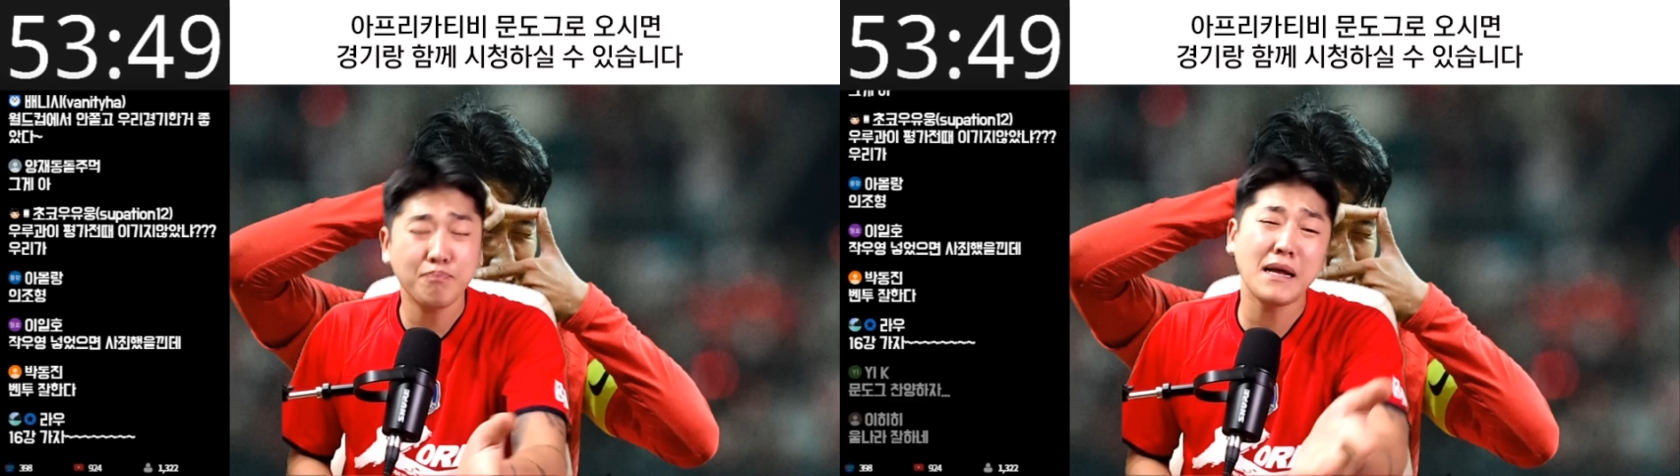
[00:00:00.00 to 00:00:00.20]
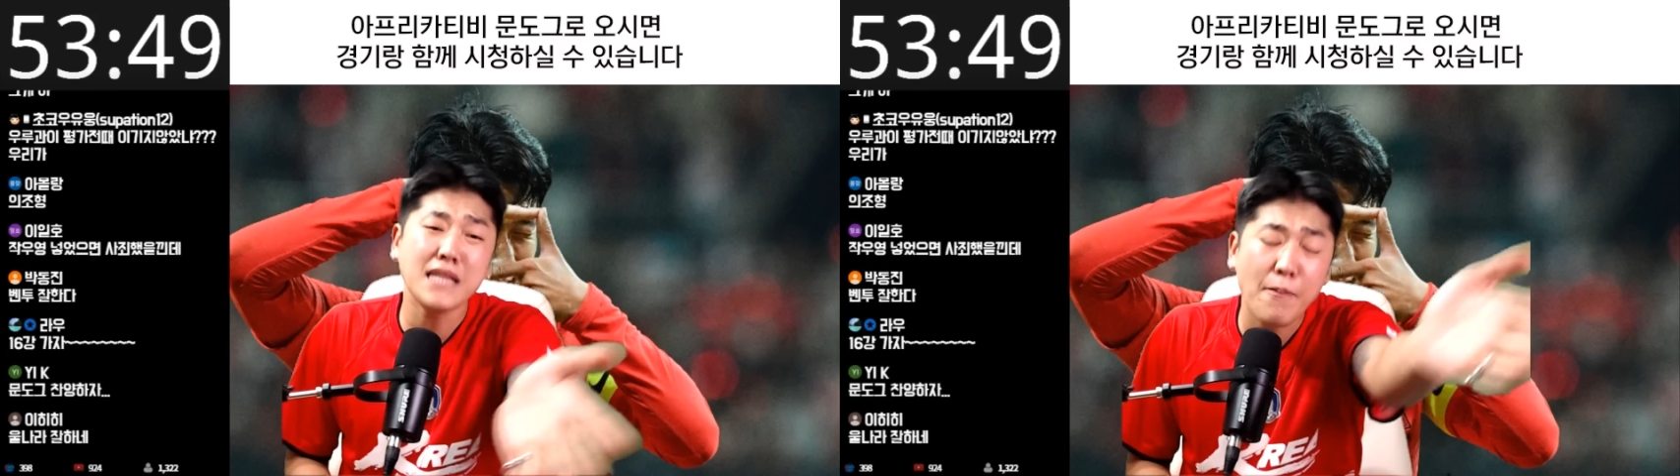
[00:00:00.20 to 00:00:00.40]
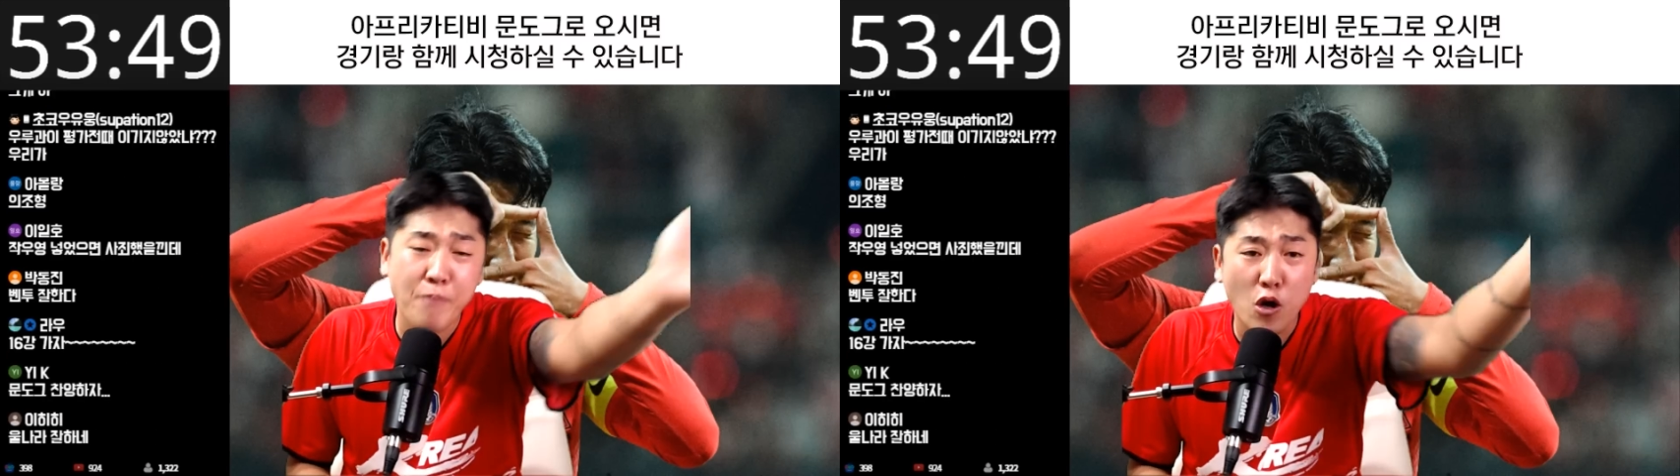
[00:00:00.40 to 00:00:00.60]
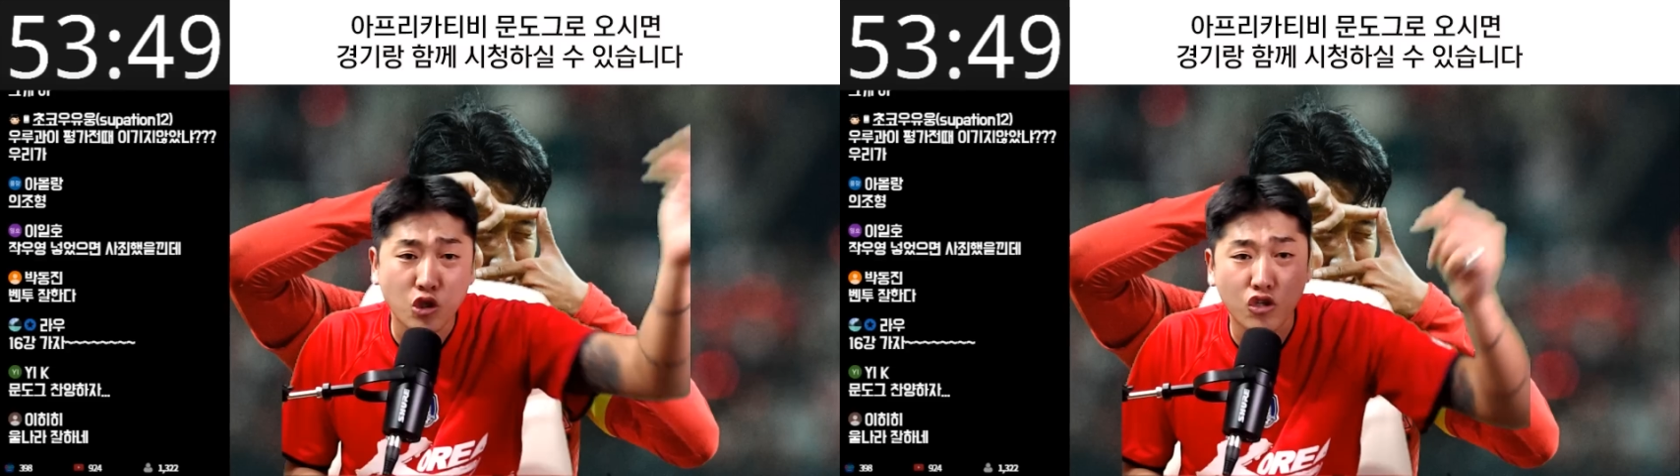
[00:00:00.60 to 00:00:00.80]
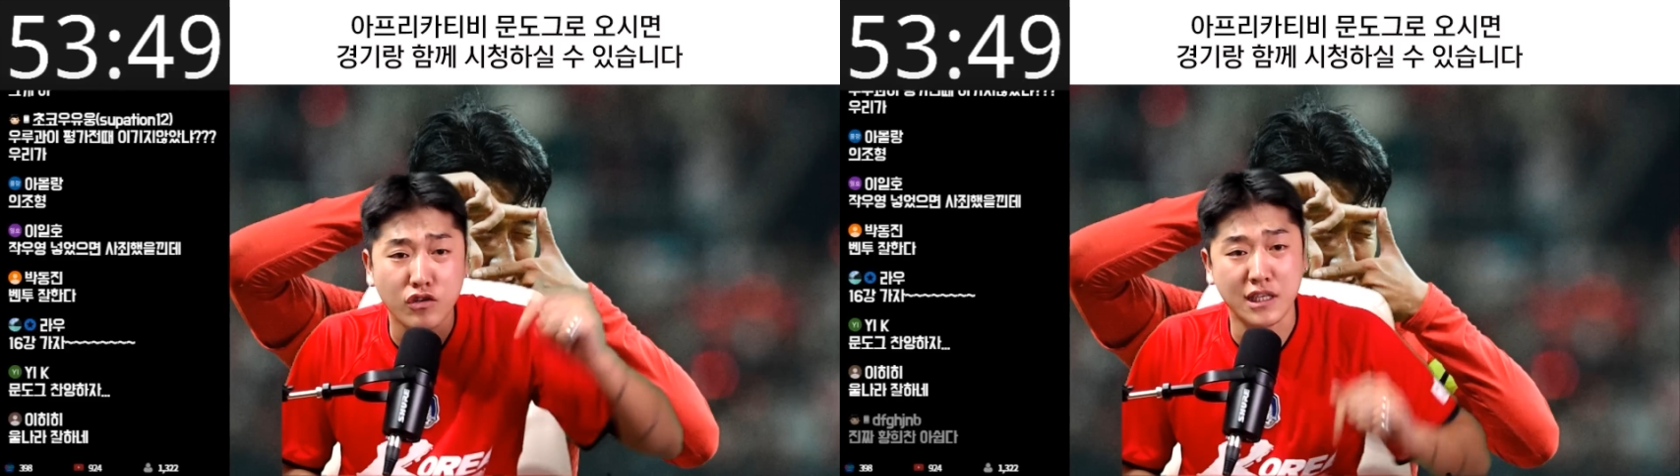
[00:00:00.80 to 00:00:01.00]
맨날
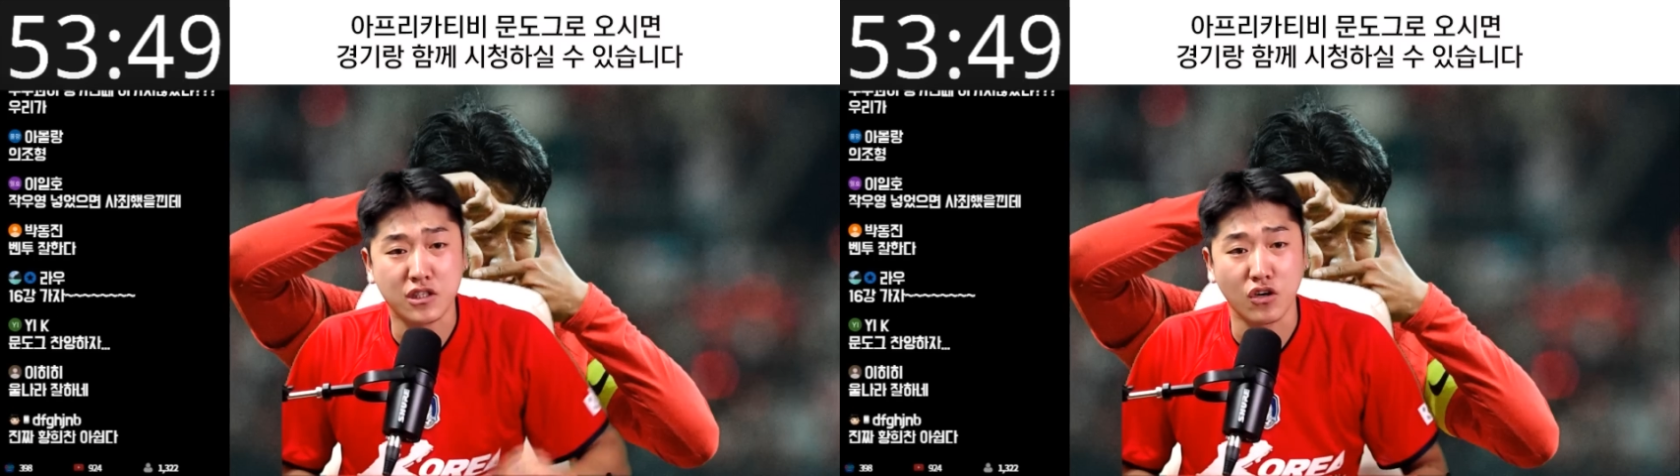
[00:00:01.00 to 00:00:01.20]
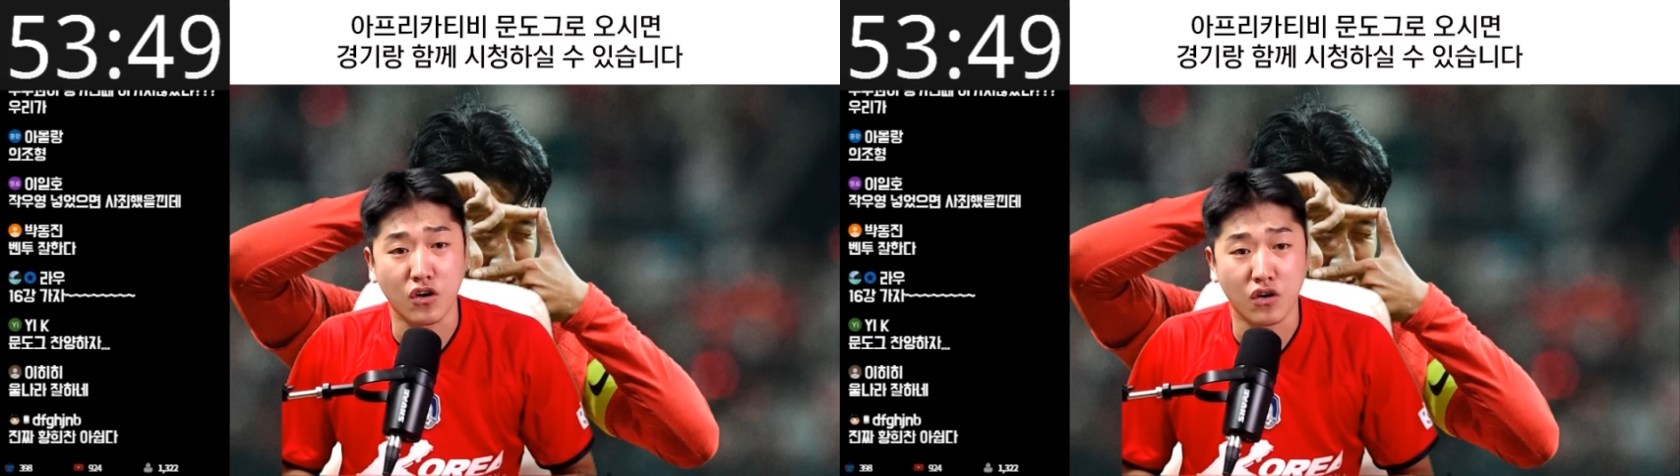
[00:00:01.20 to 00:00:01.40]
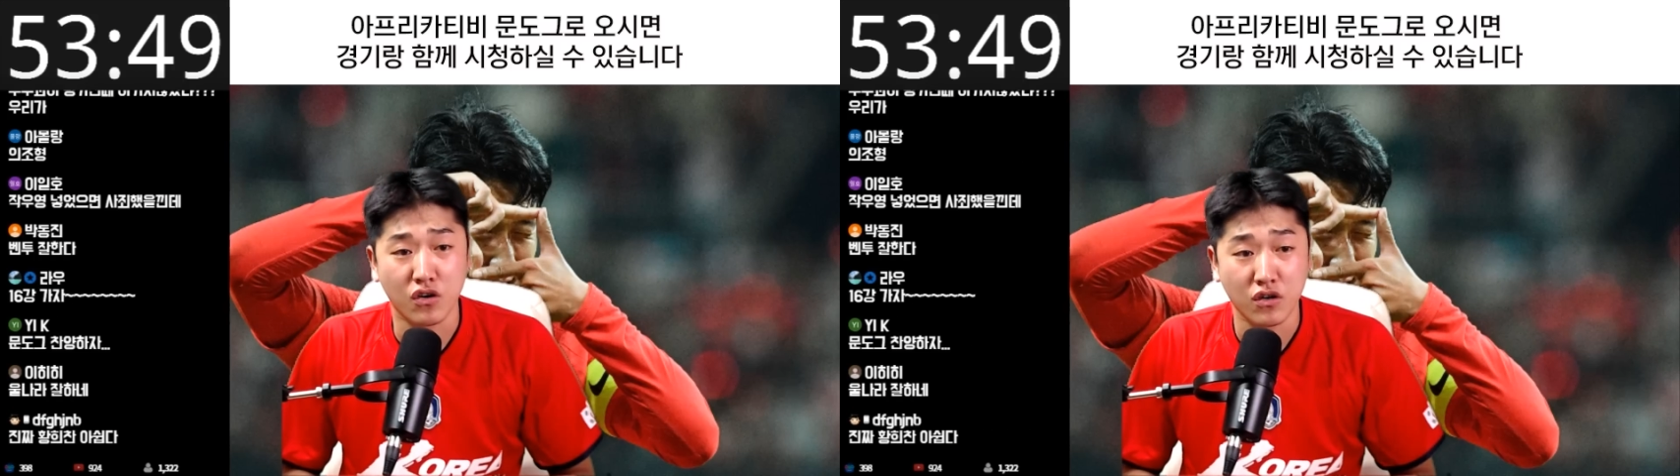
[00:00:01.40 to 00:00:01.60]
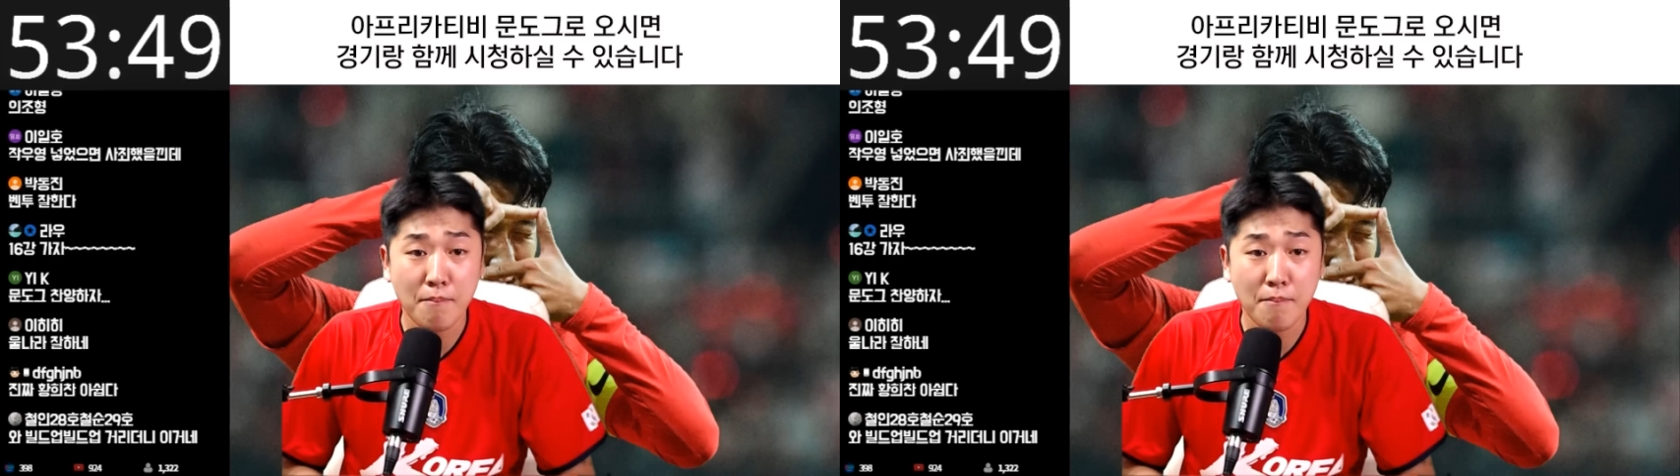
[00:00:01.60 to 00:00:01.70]
뻥축구 했어.